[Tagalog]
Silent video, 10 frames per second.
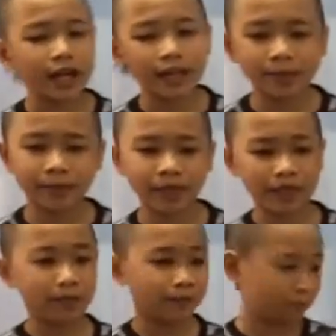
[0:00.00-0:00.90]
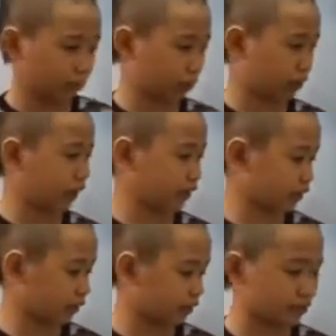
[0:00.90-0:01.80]
ay ang mga
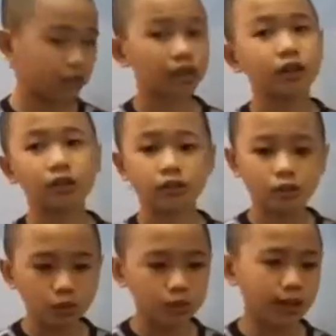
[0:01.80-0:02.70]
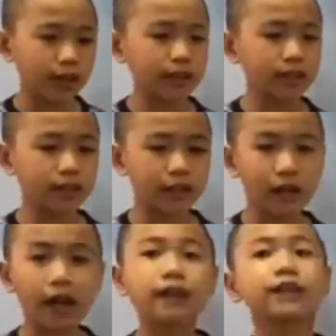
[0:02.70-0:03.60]
prutas, gulay,
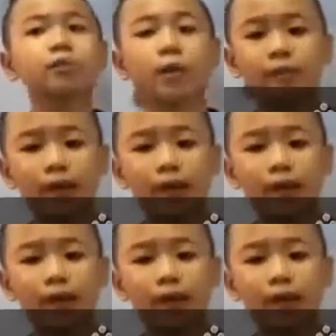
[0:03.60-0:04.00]
at iba